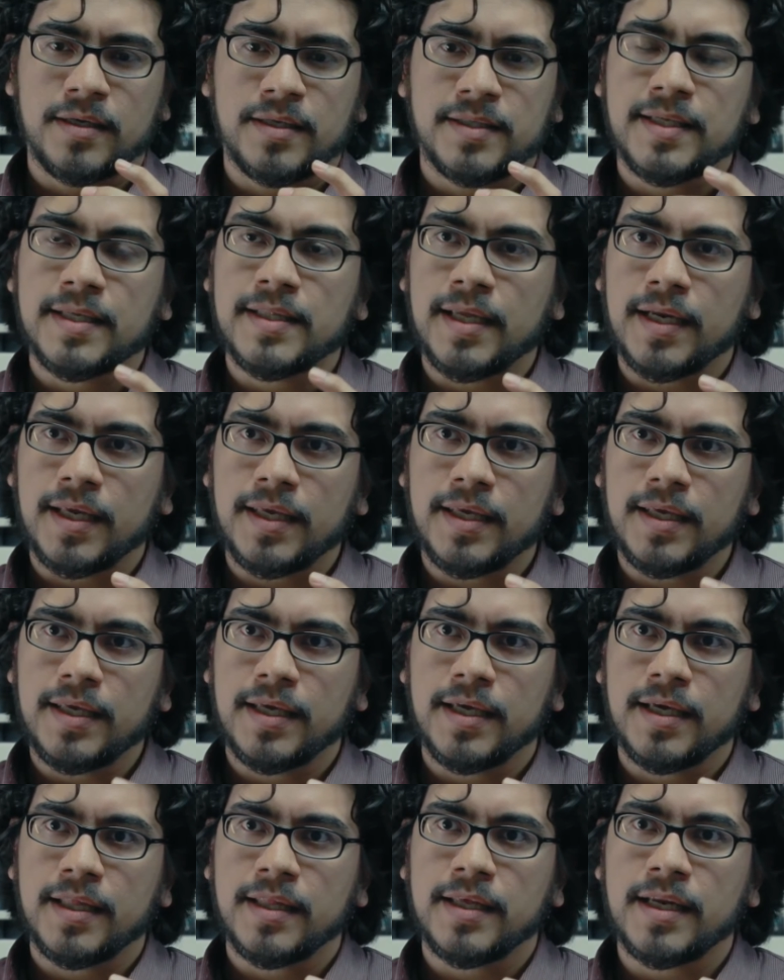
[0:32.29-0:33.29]
esa
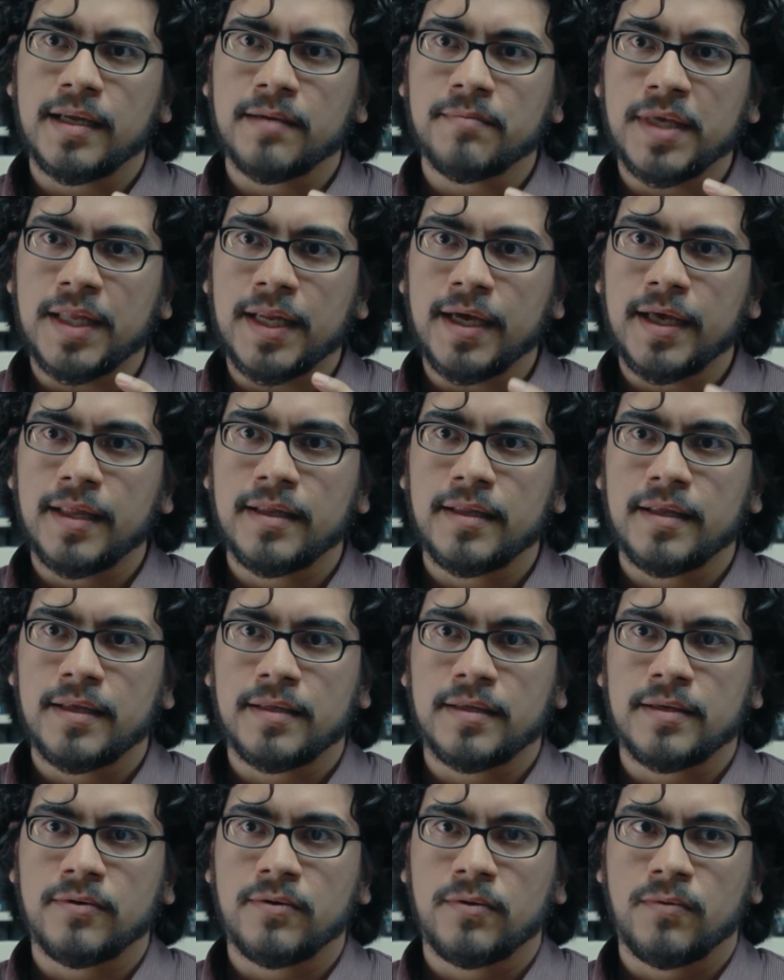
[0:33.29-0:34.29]
energía de la mirada,
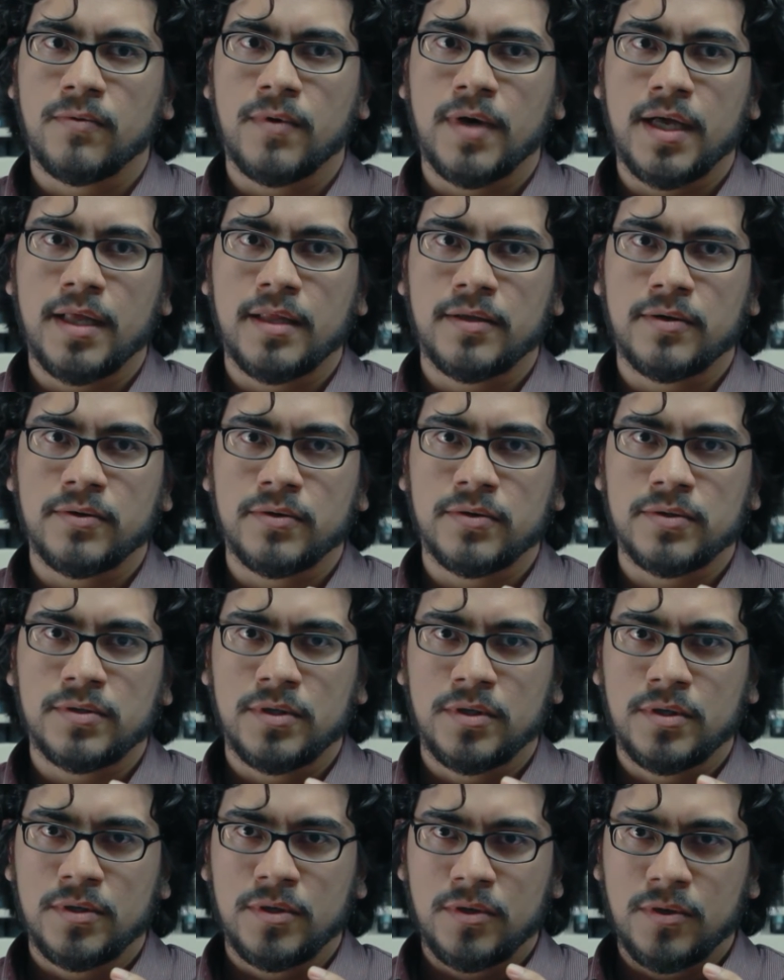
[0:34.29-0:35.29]
de los cuadros,
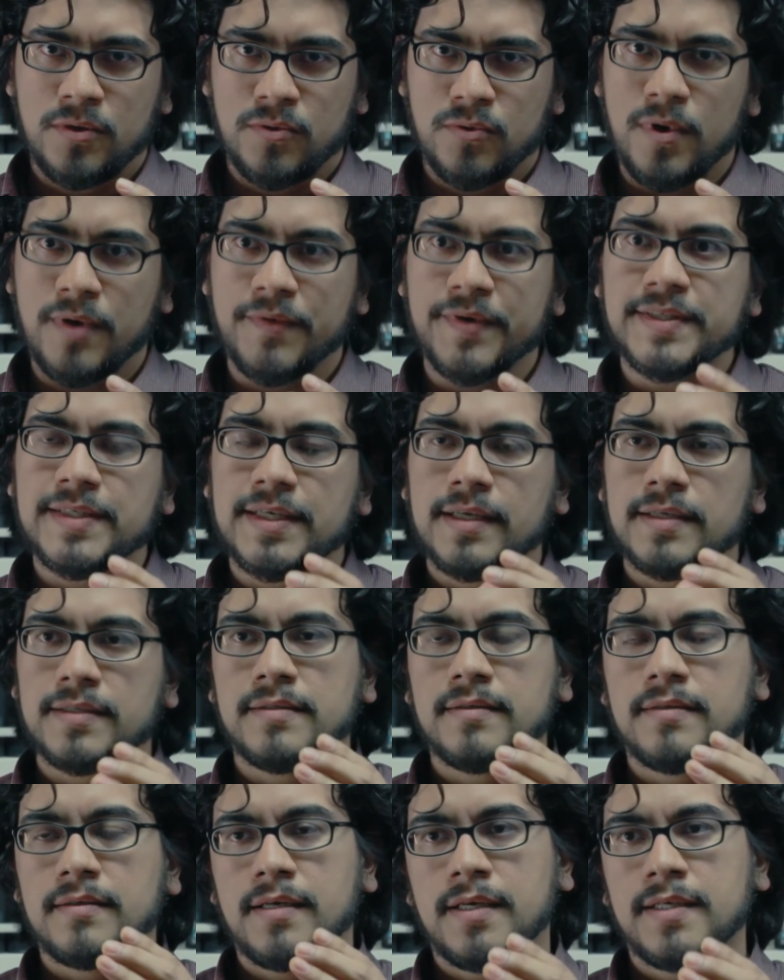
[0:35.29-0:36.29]
o a
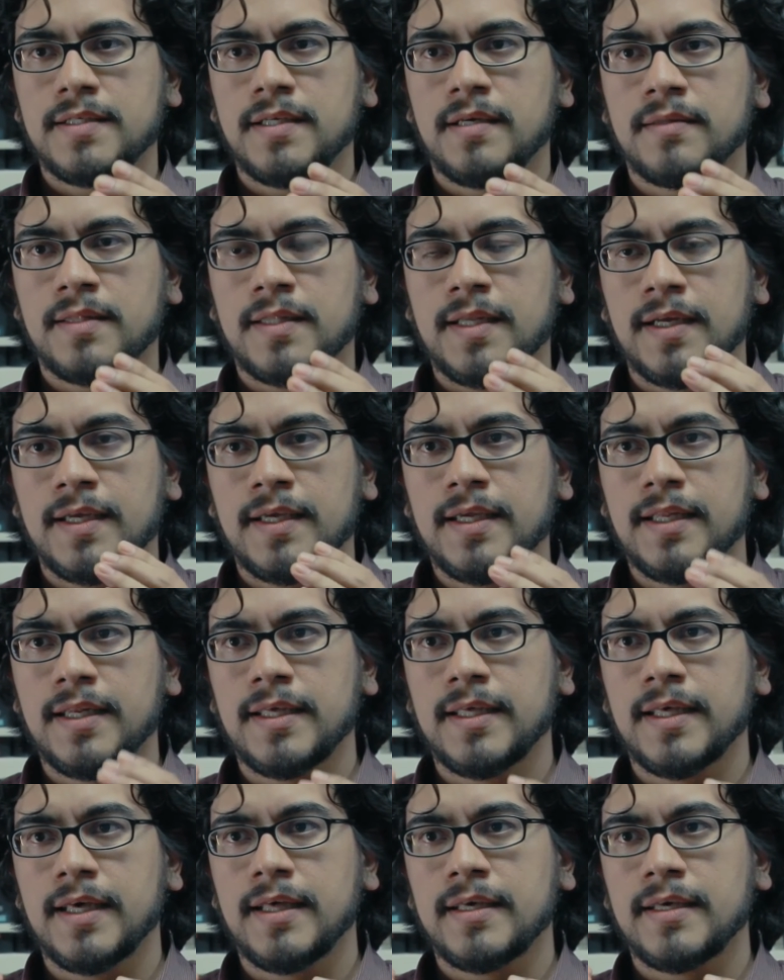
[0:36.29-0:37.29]
veces esa
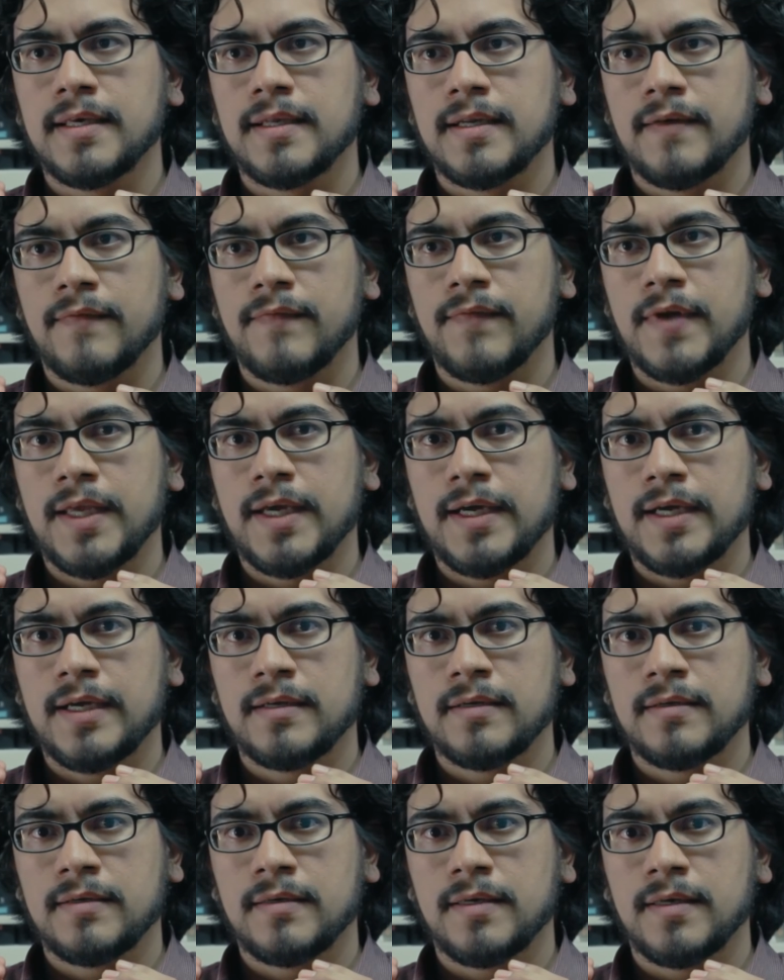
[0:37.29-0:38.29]
tranquilidad que
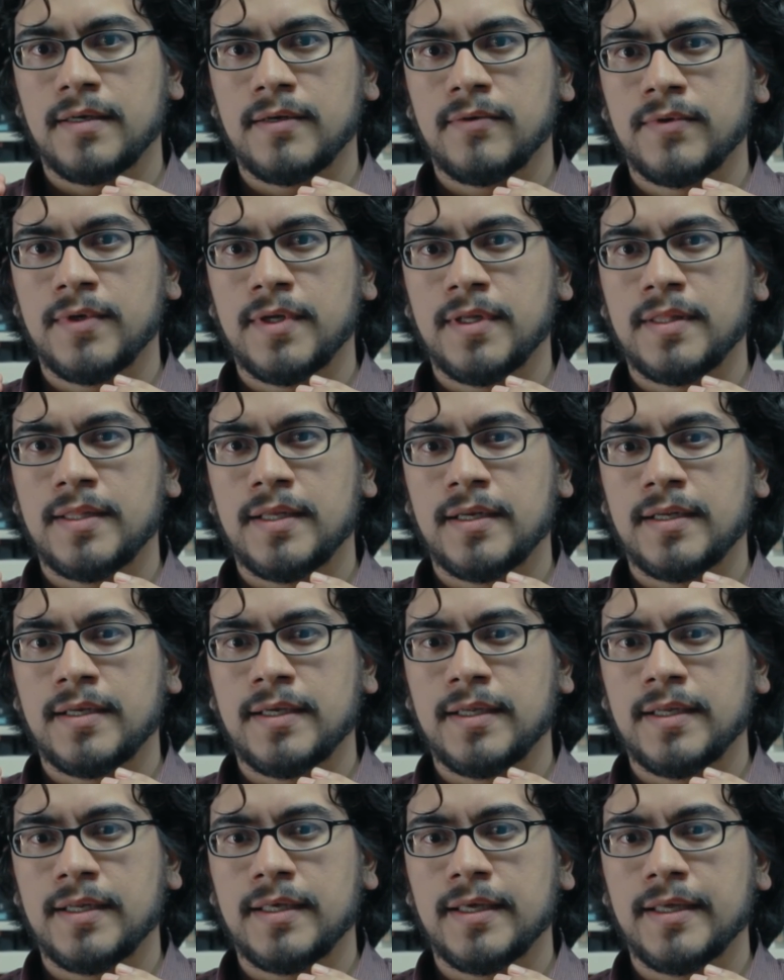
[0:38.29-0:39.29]
reflejan, que es una
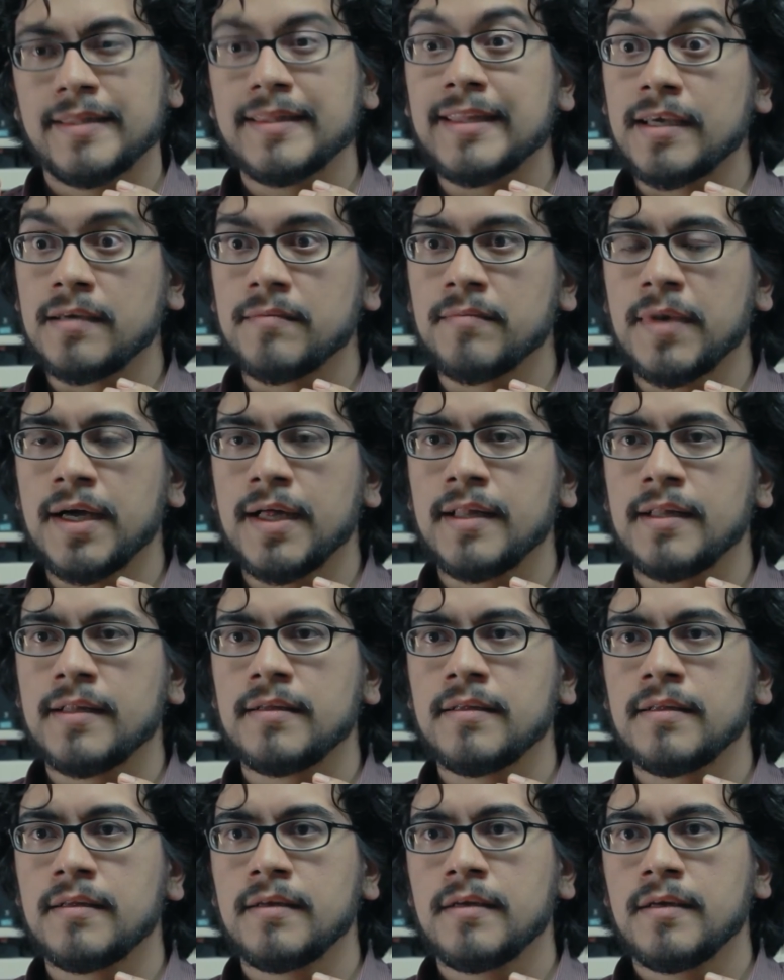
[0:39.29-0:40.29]
tranquilidad
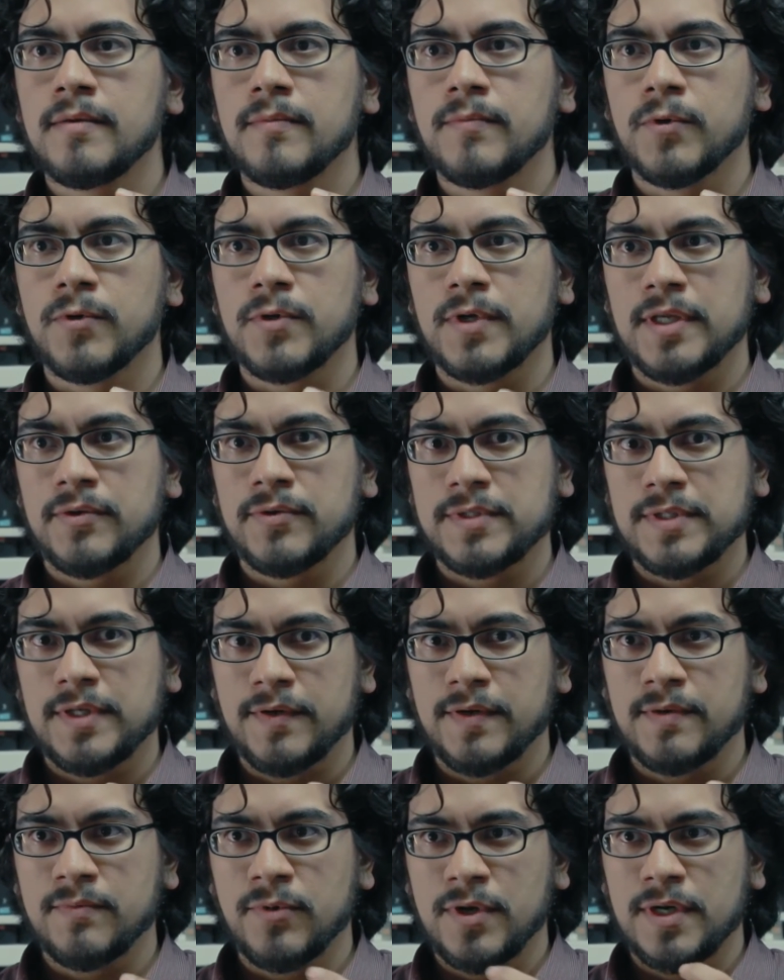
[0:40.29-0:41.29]
taimada, porque no
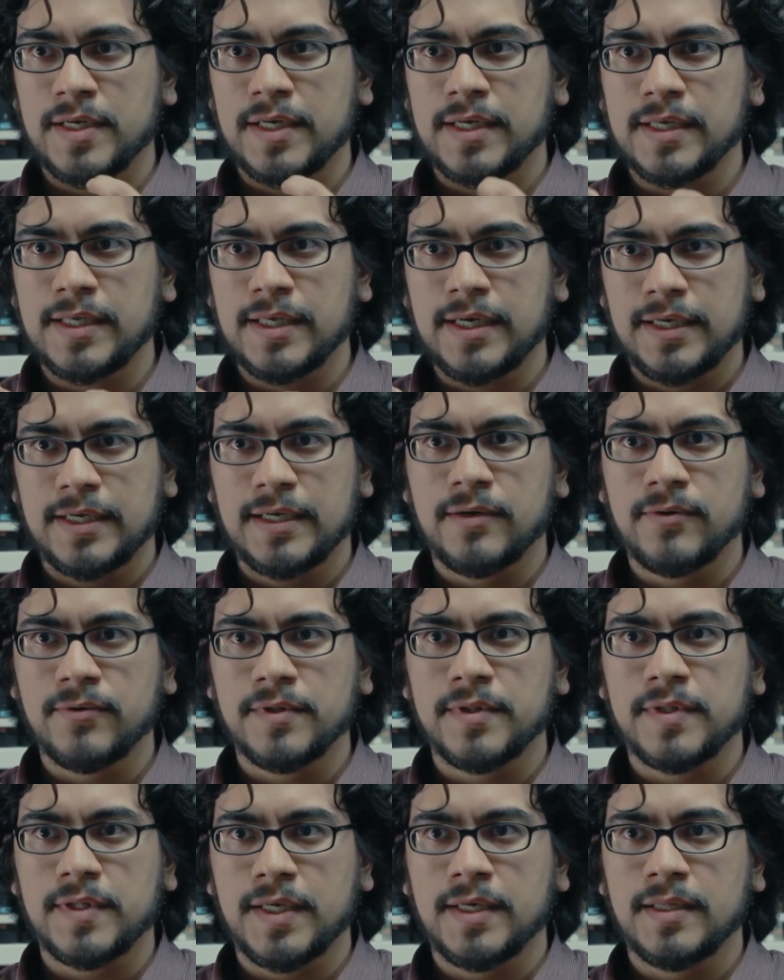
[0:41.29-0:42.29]
sabemos en realidad qué
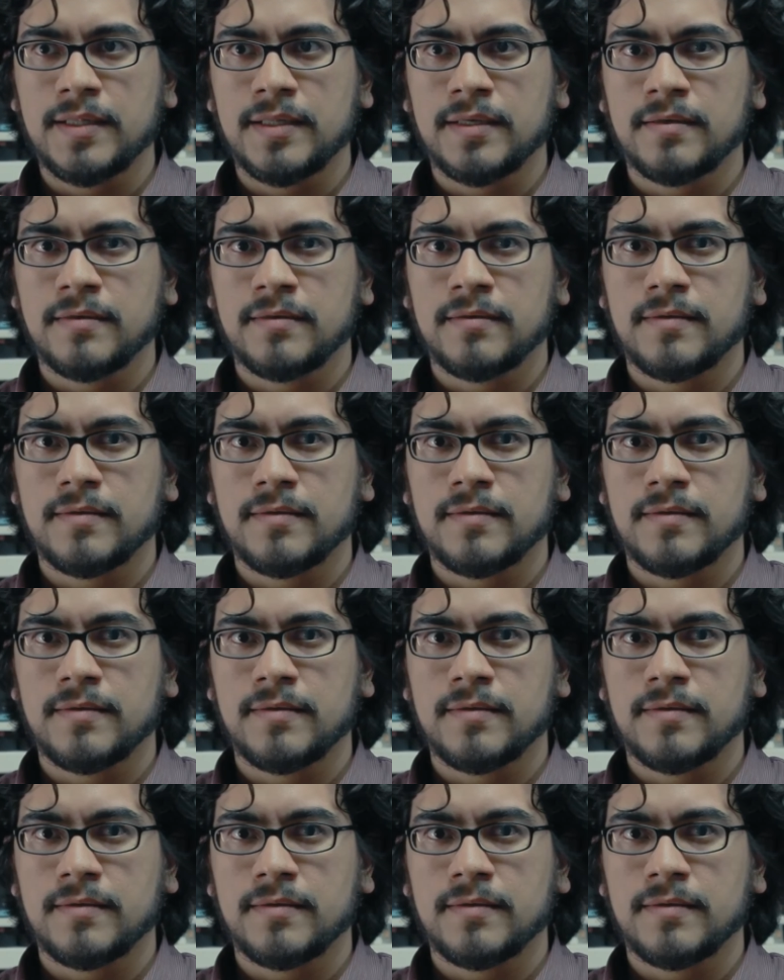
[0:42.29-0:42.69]
contienen.